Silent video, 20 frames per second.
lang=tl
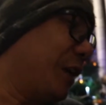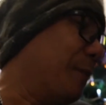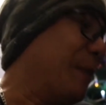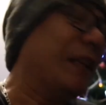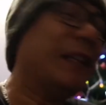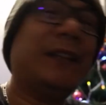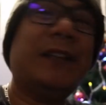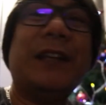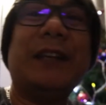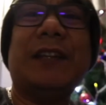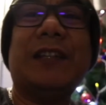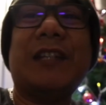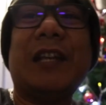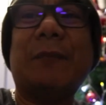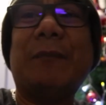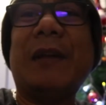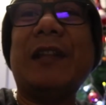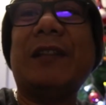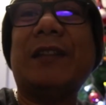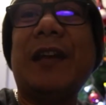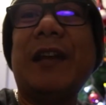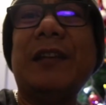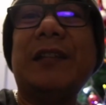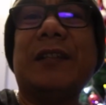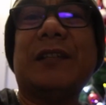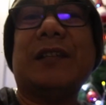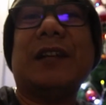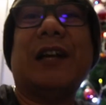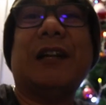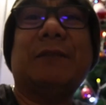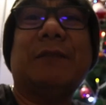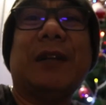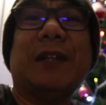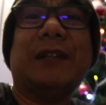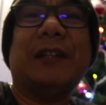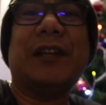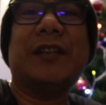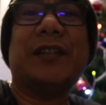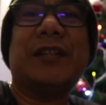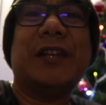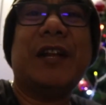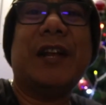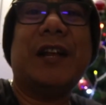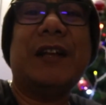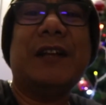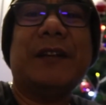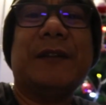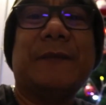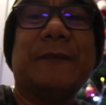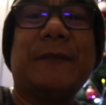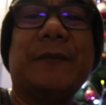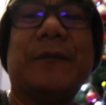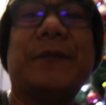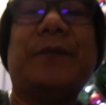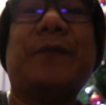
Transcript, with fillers: disadvantage, disadvantage at advantage niya.